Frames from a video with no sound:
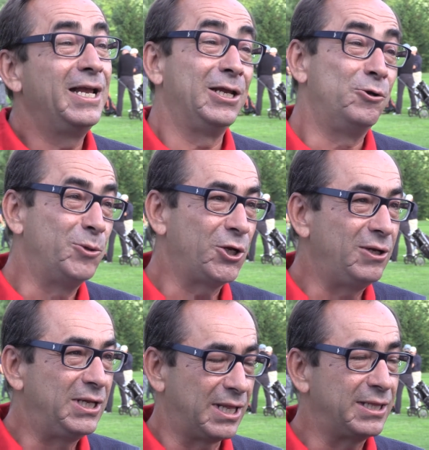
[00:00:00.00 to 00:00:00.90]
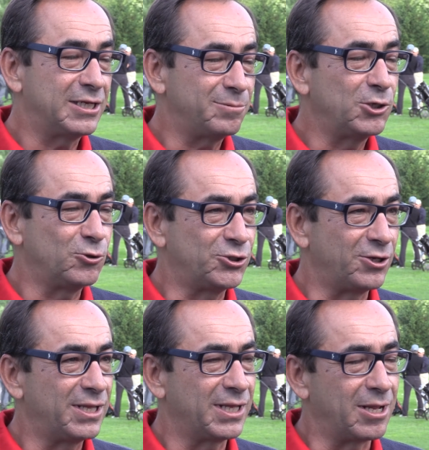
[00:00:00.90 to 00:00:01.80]
Y el número de licencias va en
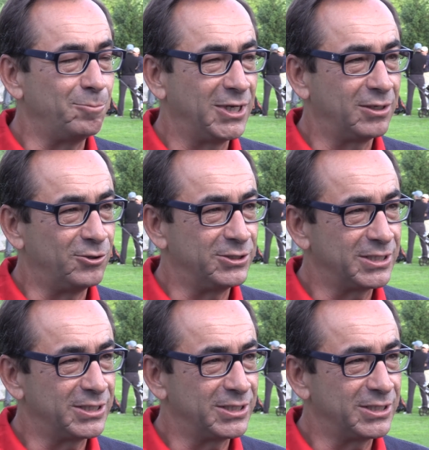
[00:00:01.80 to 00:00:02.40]
consonancia también con